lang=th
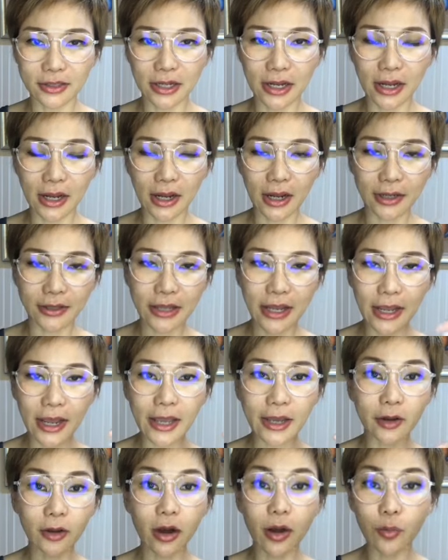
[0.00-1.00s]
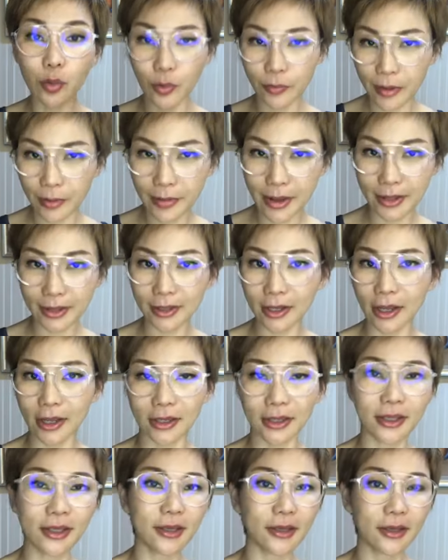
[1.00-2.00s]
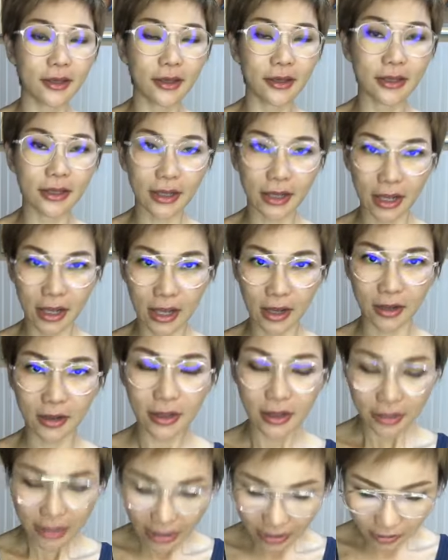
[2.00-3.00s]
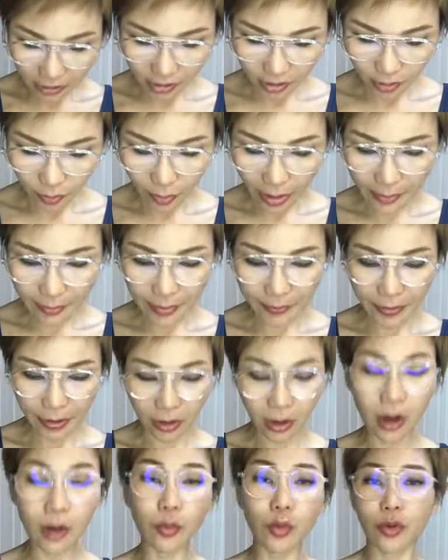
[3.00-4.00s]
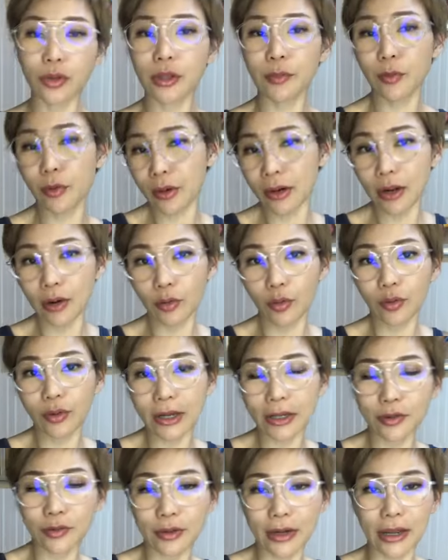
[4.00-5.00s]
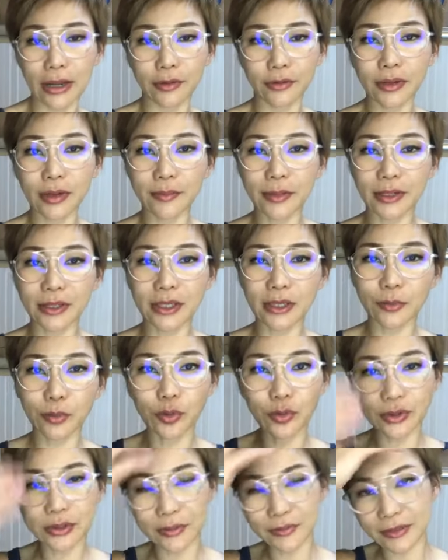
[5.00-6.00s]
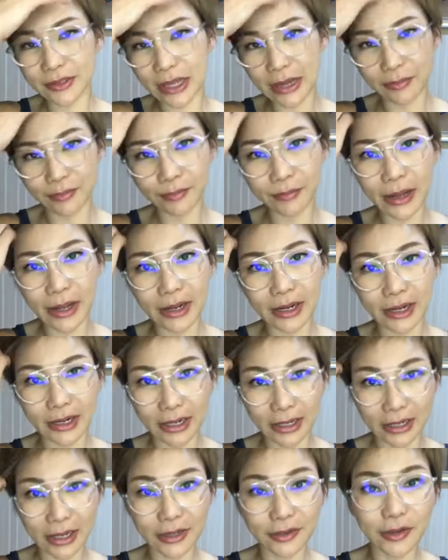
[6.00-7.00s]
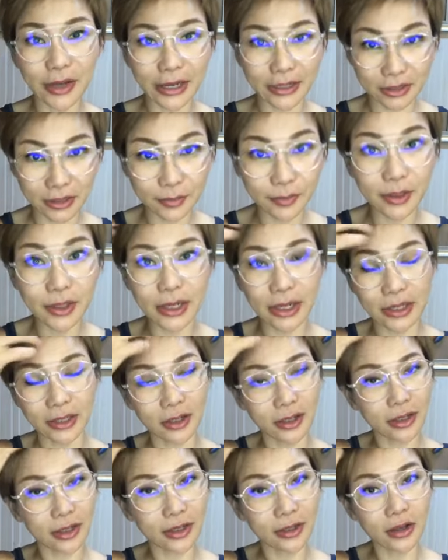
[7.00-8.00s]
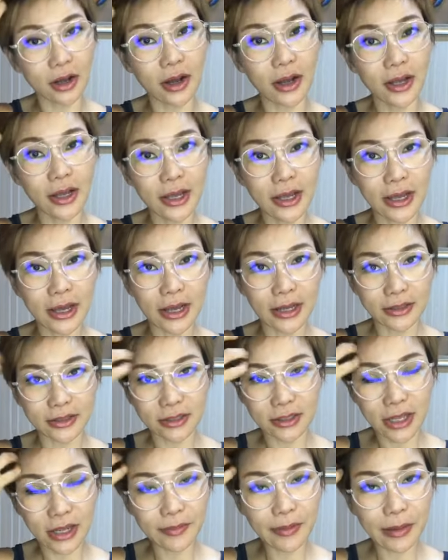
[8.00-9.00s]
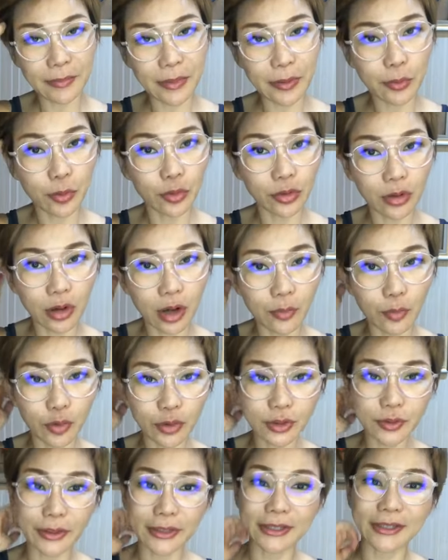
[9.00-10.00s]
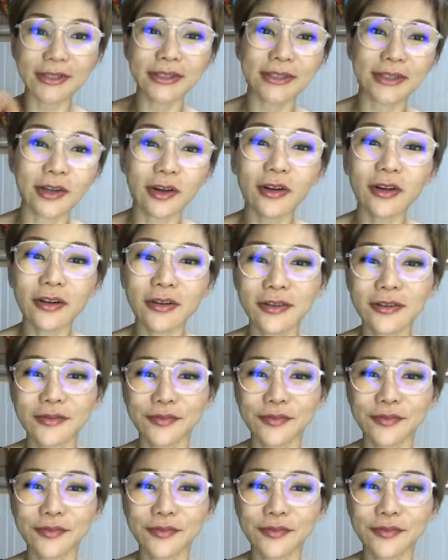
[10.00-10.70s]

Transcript: จะได้ให้ข้อมูลประมาณไหนนะคะถ้าเกิดว่ามันเป็นข้อมูลที่พวกเรารู้กันอยู่แล้วเนี่ยบางทีพูดซ้ำๆไปหลายๆครั้งเดี๋ยวอาจจะเบื่อนะก็อาจจะได้แบบไปพูดข้อมูลส่วนอื่นเนาะ